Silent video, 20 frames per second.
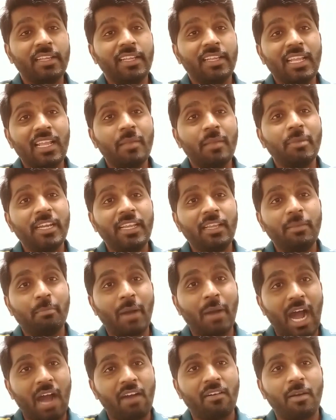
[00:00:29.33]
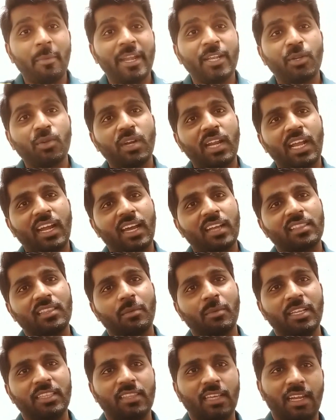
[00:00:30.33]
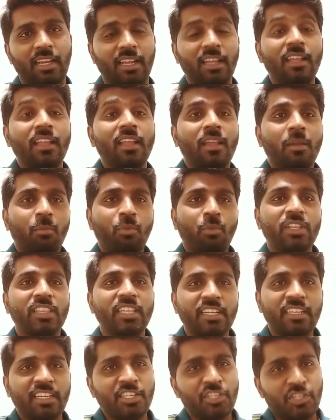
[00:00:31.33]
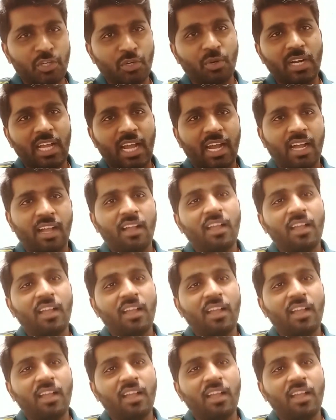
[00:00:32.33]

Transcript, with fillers: ఏమి నీ భావం ఏంటో నాకు అర్థమవుతలే మొదటి నుంచి కూడా